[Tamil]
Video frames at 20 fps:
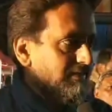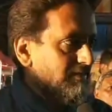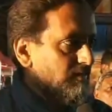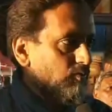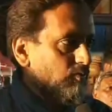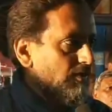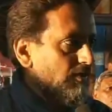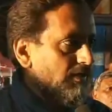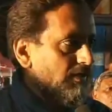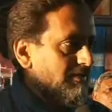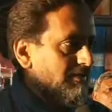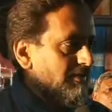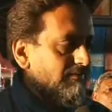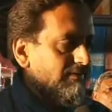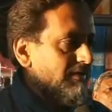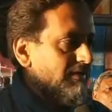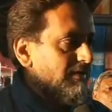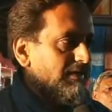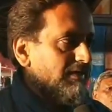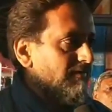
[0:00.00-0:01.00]
இந்த தொழிலை
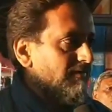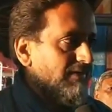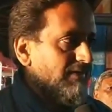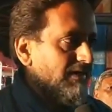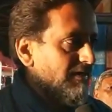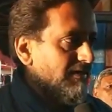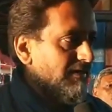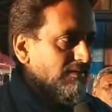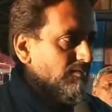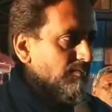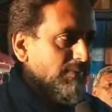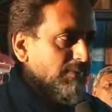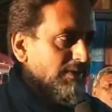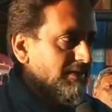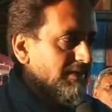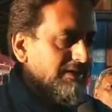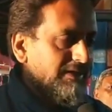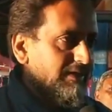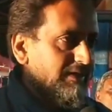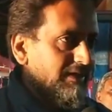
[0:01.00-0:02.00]
தவிர எங்களுக்கு வேறு எதுவுமே
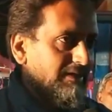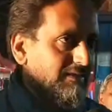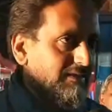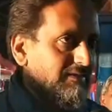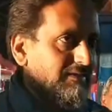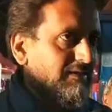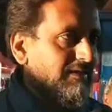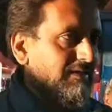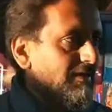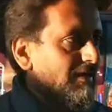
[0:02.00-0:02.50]
தெரியாது